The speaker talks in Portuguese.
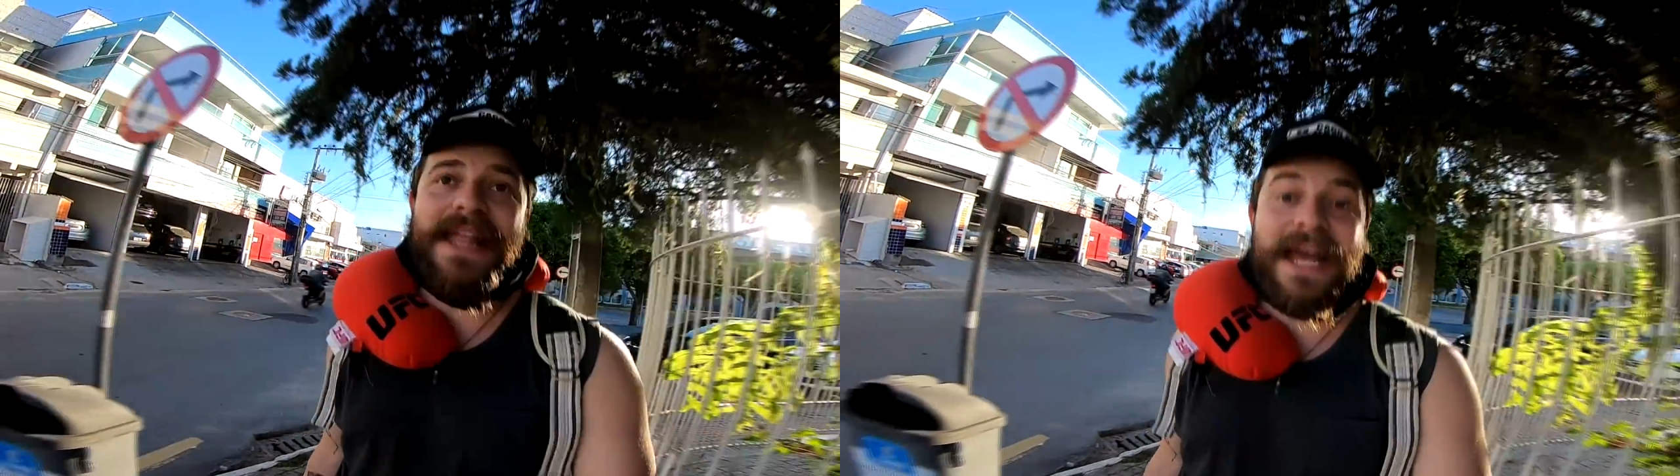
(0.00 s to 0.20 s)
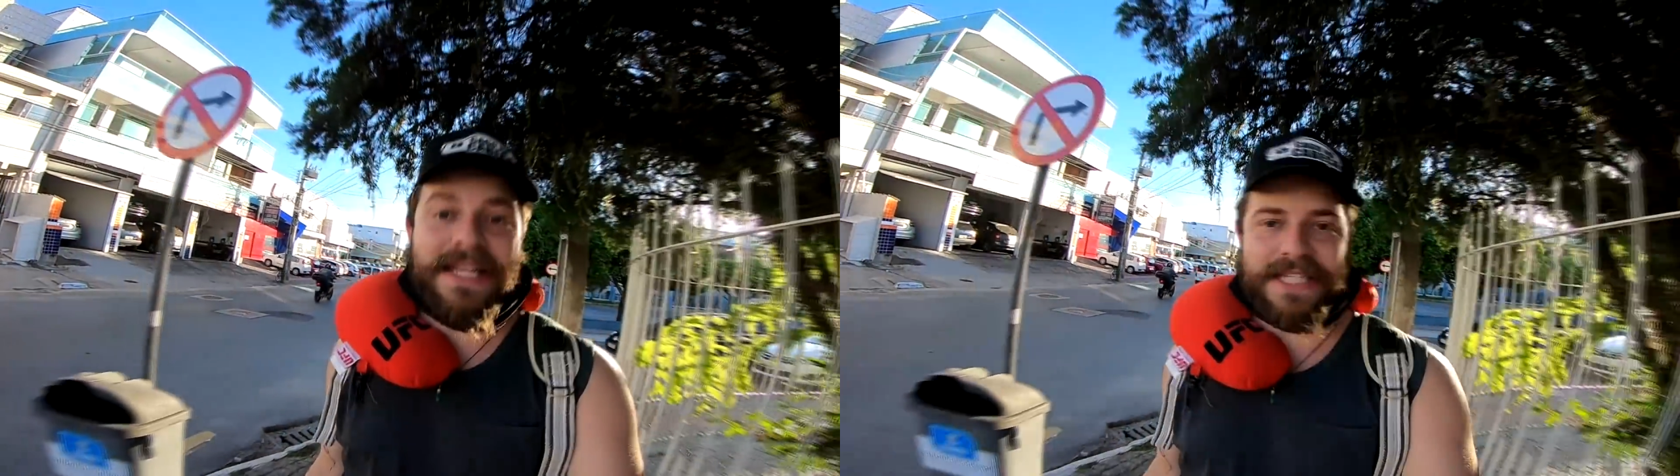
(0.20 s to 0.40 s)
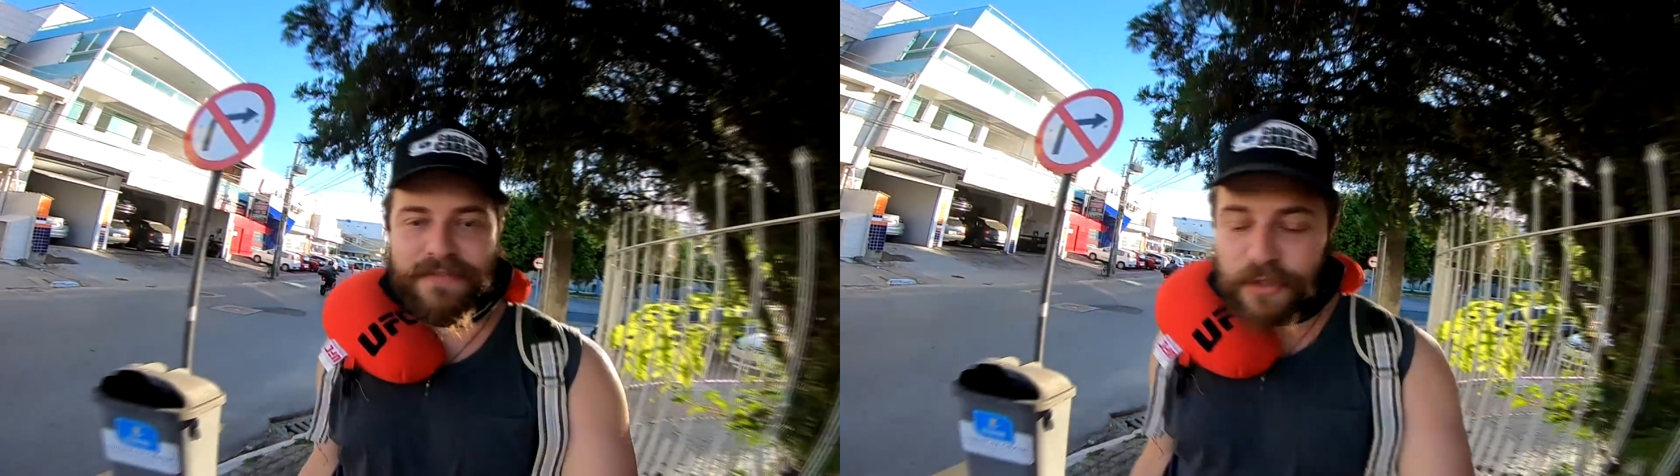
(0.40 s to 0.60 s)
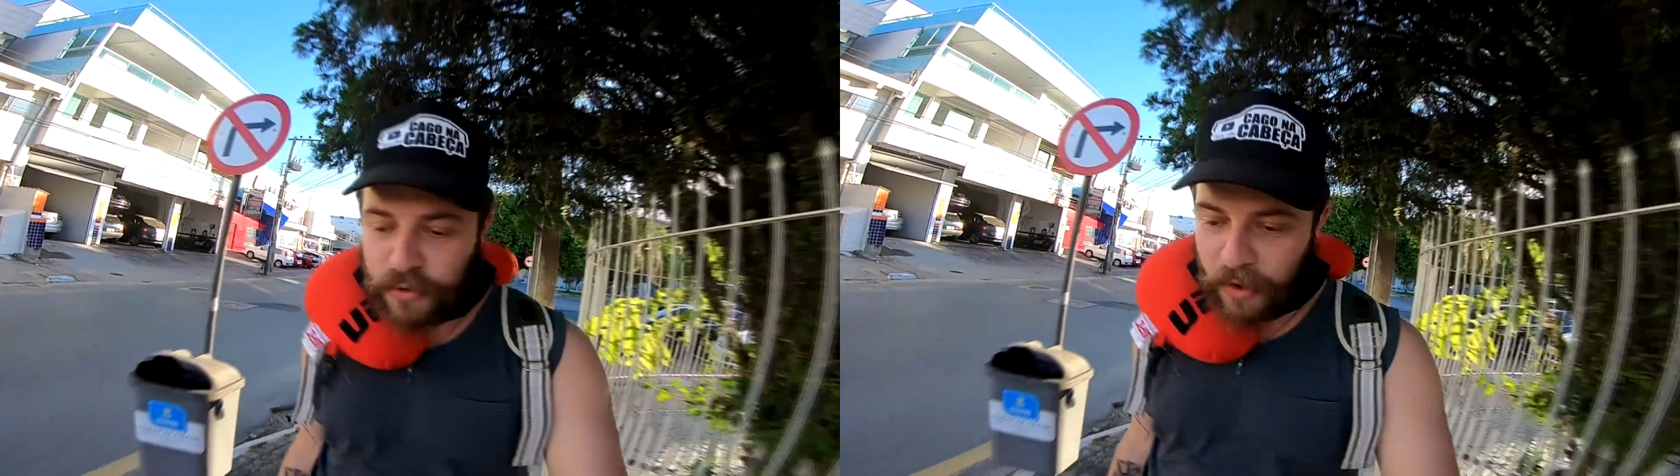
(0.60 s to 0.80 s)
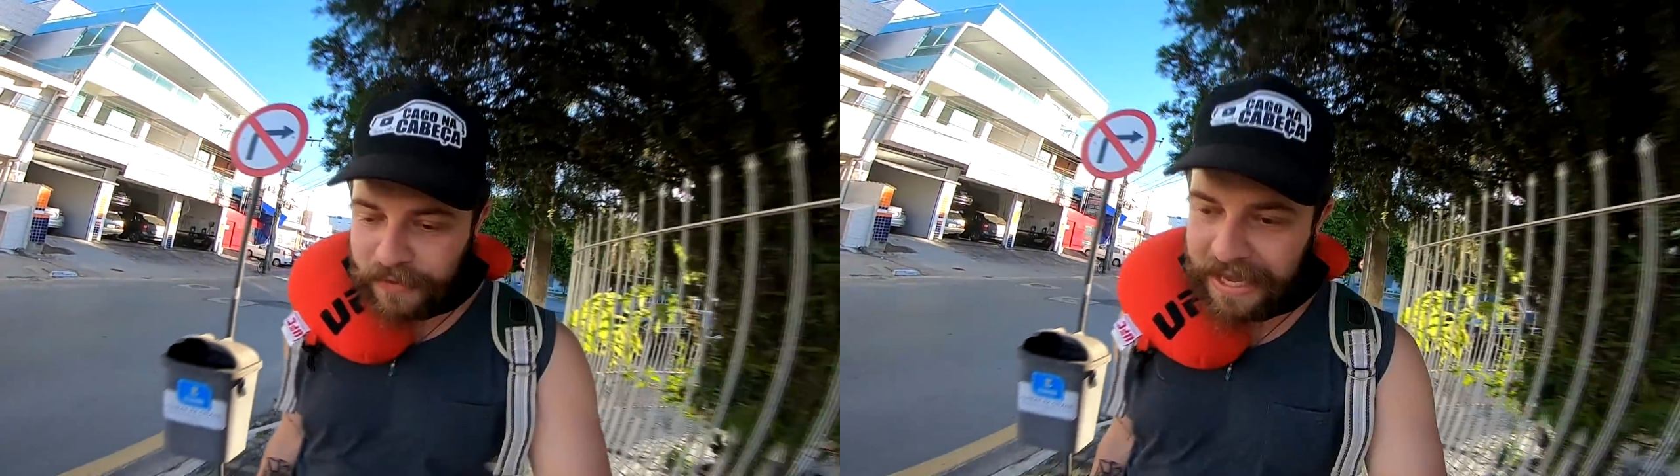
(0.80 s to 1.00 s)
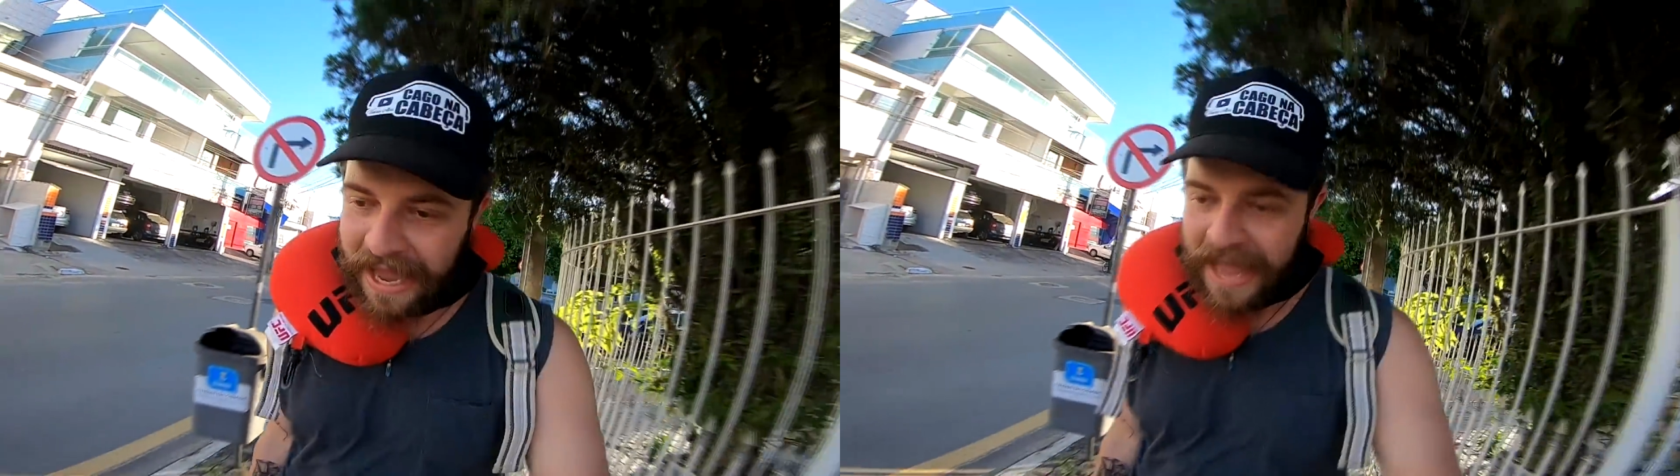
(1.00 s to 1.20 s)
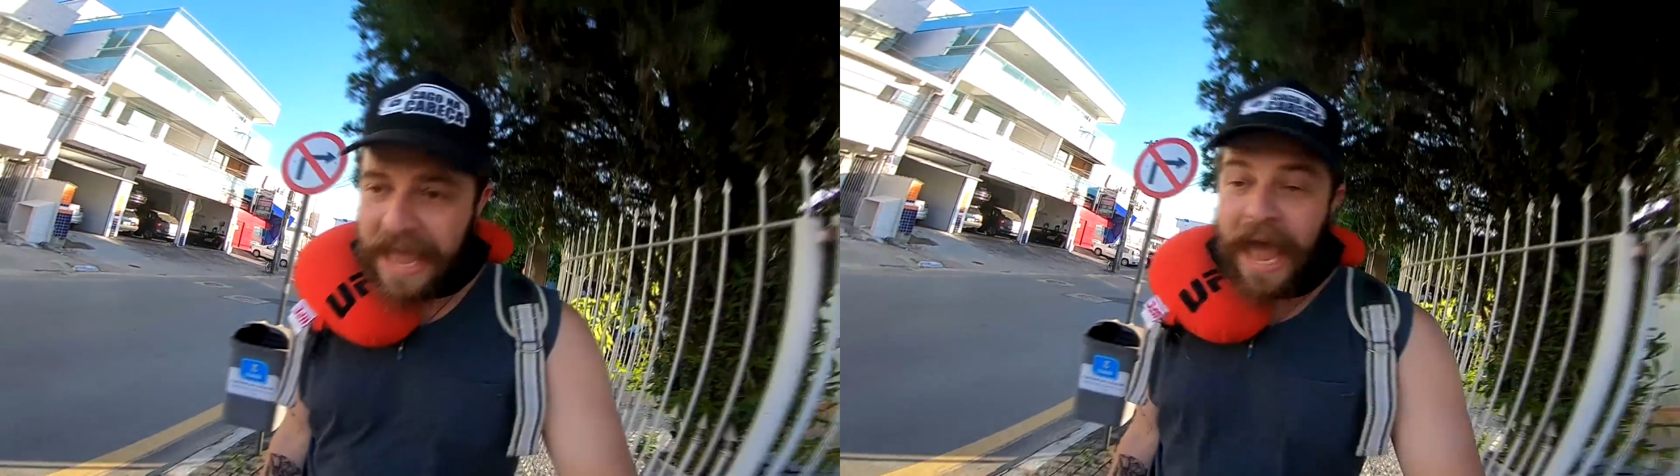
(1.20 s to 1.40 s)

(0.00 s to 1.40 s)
ideia desse vídeo qual que é?